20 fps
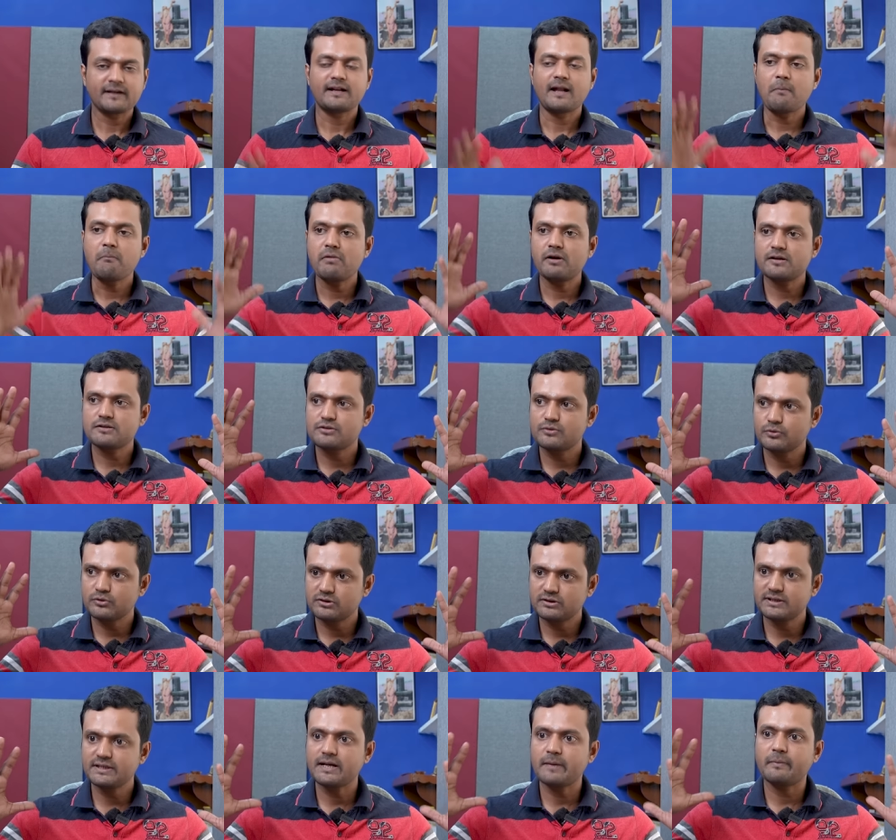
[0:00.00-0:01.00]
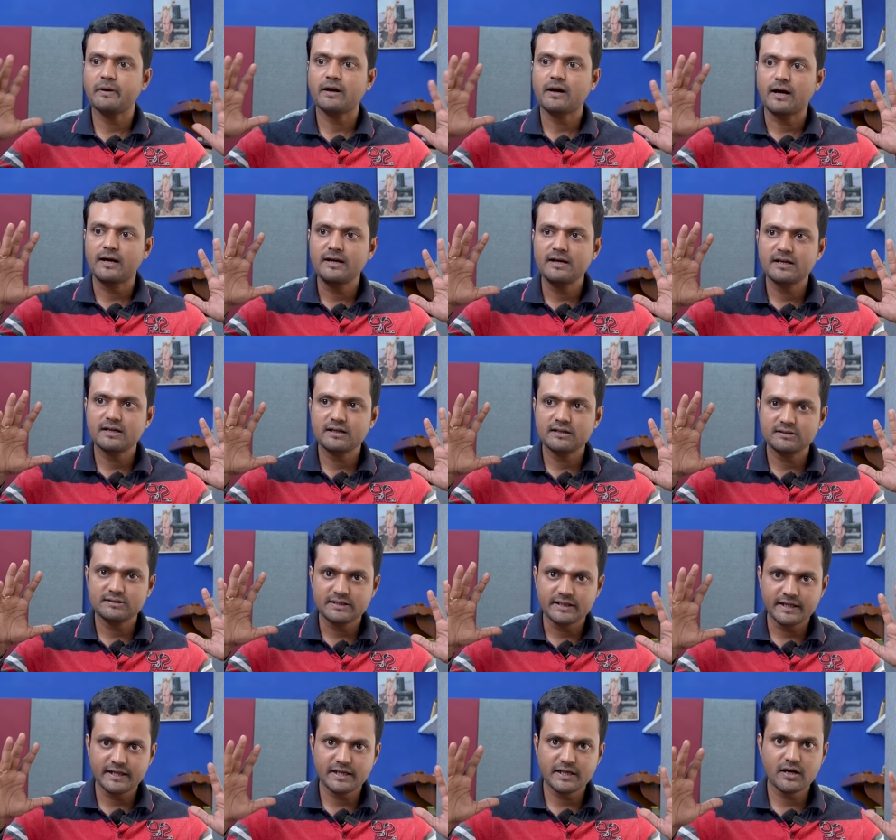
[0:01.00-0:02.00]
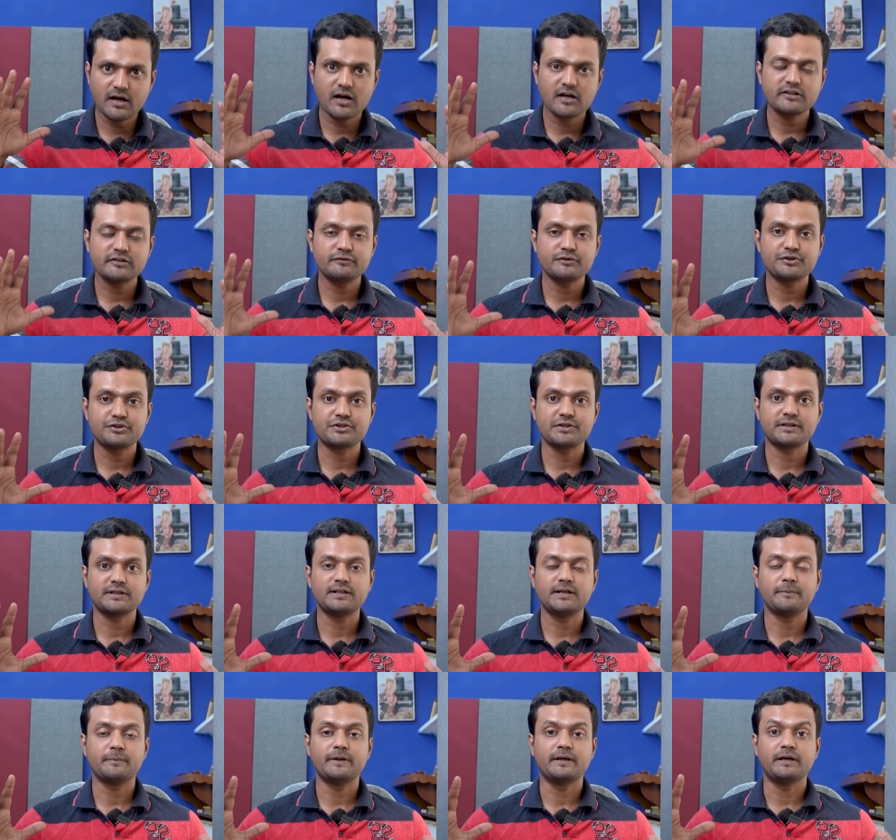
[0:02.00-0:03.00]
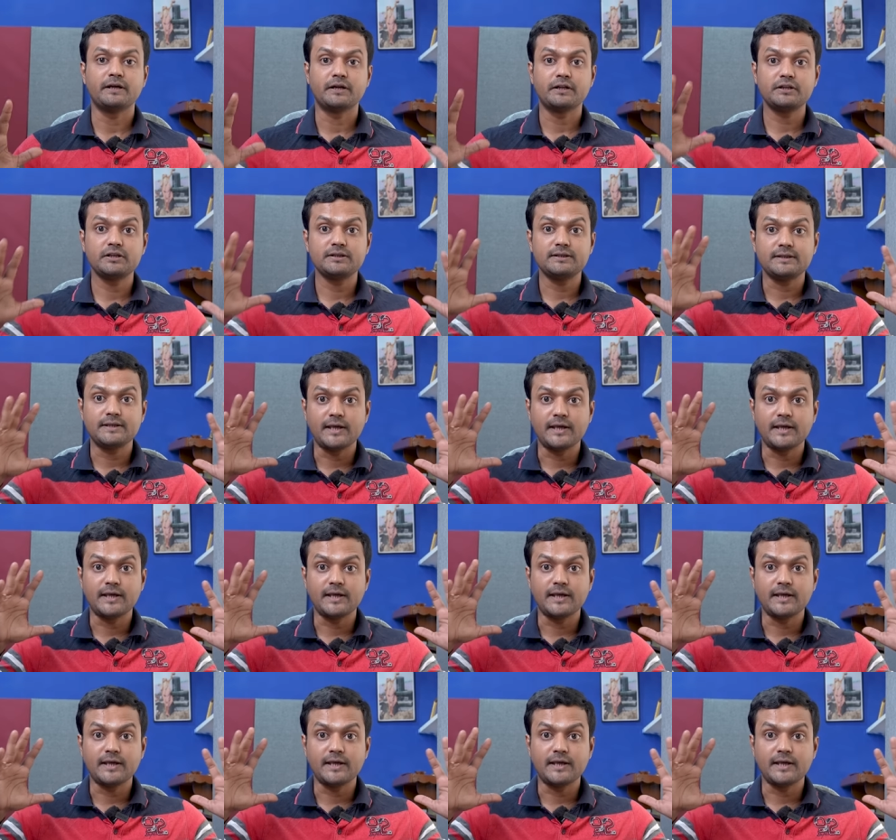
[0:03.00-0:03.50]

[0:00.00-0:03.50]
நம்மளை சுற்றி நம்ம கண்ணுக்கு தெரியாத விஷயங்கள் அப்படிங்கிறது